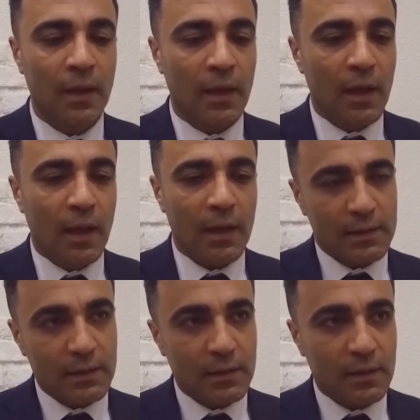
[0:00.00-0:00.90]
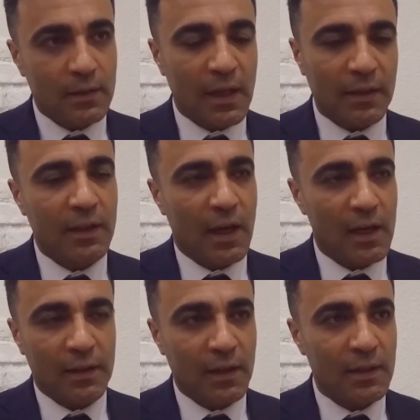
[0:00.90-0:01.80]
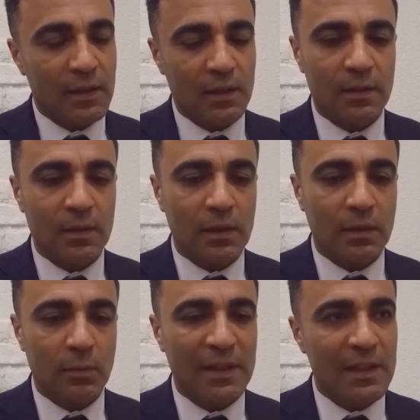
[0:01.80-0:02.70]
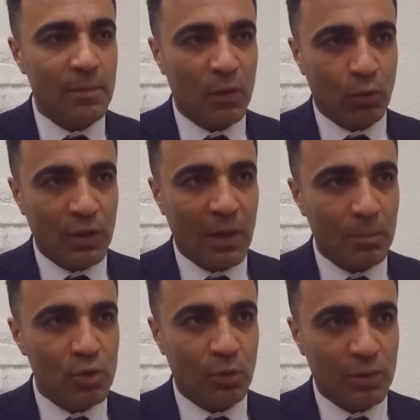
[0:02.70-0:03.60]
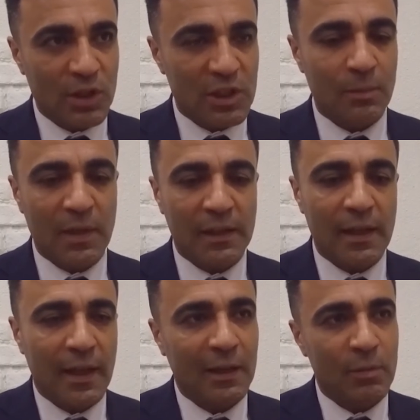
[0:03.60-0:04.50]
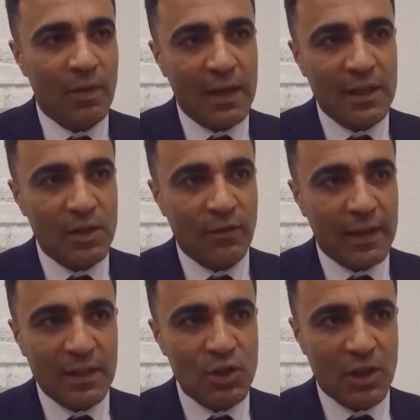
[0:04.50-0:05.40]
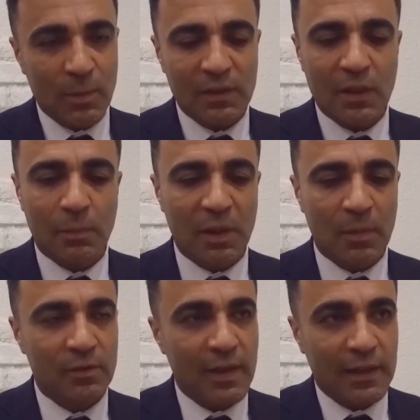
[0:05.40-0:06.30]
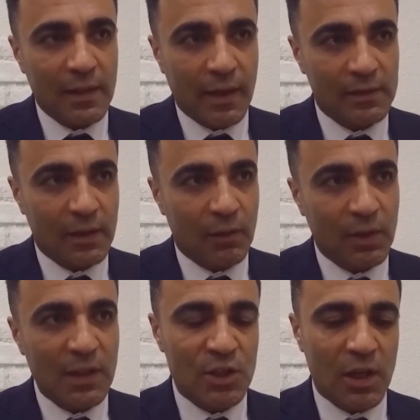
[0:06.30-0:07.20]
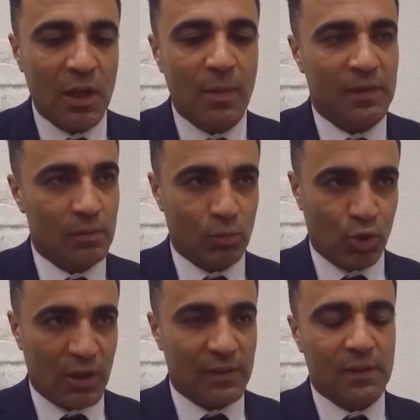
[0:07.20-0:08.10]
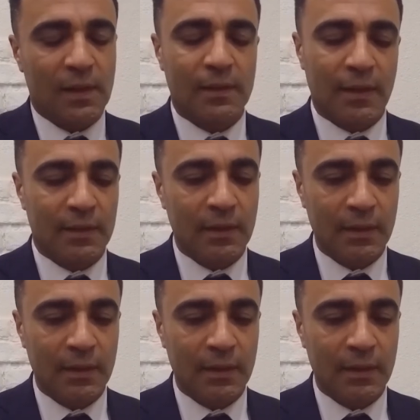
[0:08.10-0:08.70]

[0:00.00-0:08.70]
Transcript: artık e, yargı kararları dedi ki e, bildirime konu yapmış olduğu işlemle ilgili herhangi bir vergi, vergi incelemesi yapılamaz. Vergi dairesi tarafından incelenemez bu şahıslar dendi.